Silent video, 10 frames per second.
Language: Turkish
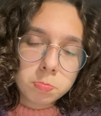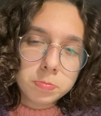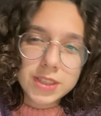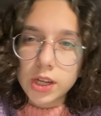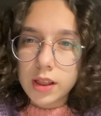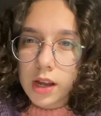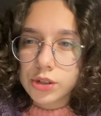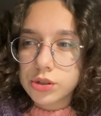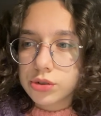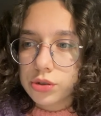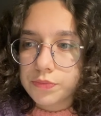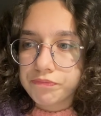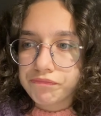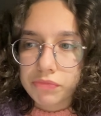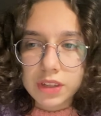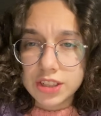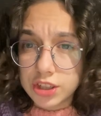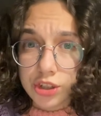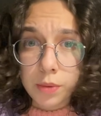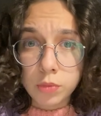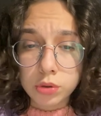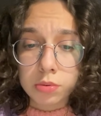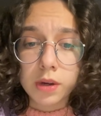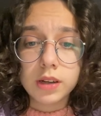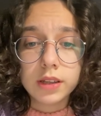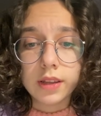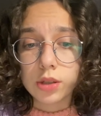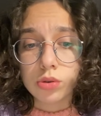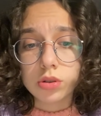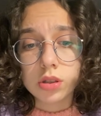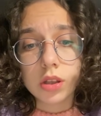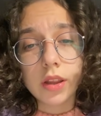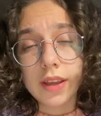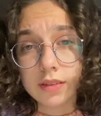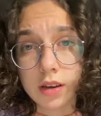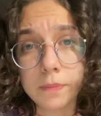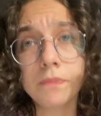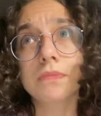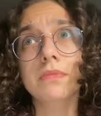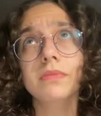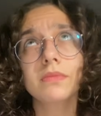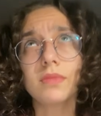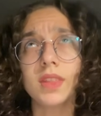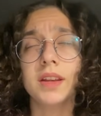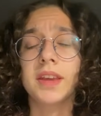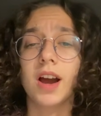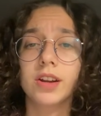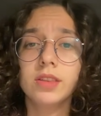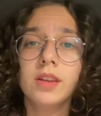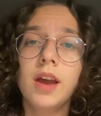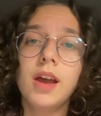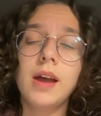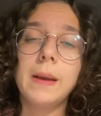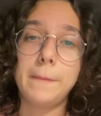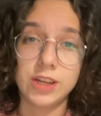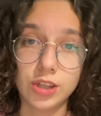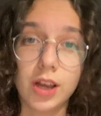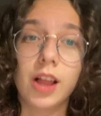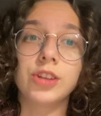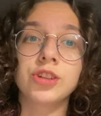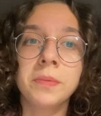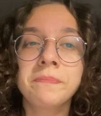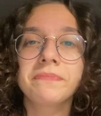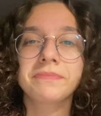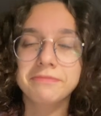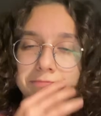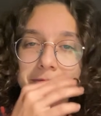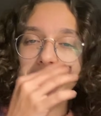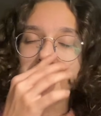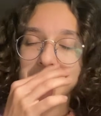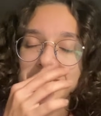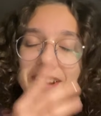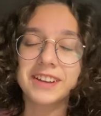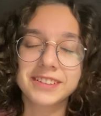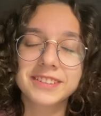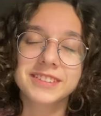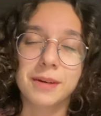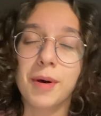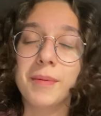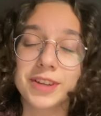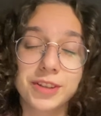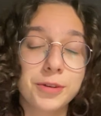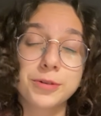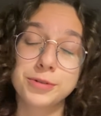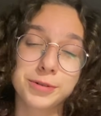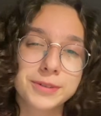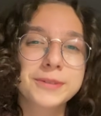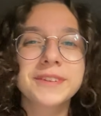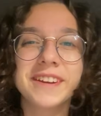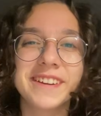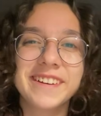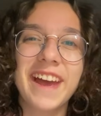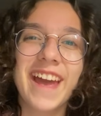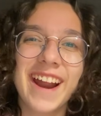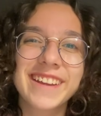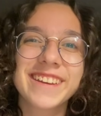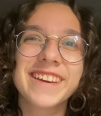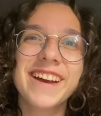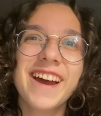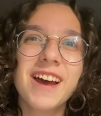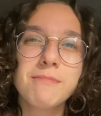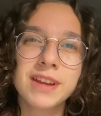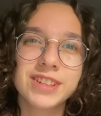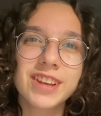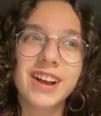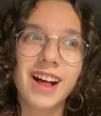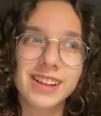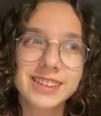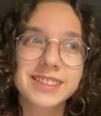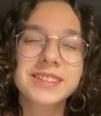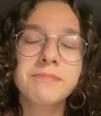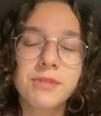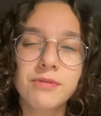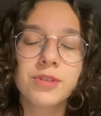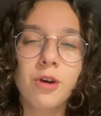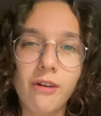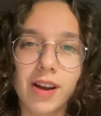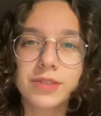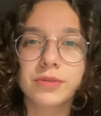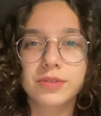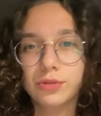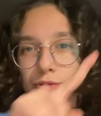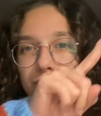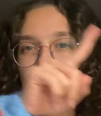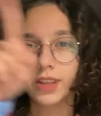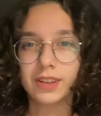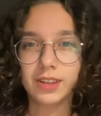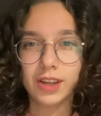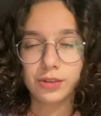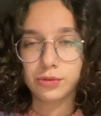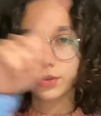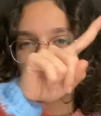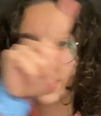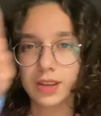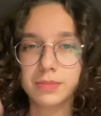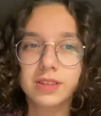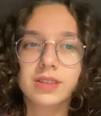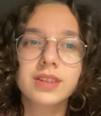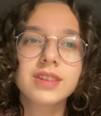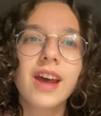bir şeyler izleyeceğim büyük ihtimalle. Daha sonrasında da yatarım. Yarın 5'te kalkacağım. Saat sabah 5'te görüşürüz. Ee, eğer ki 5'te kalktığım bir video var. Şurada ya da şuradan izleyebilirsiniz.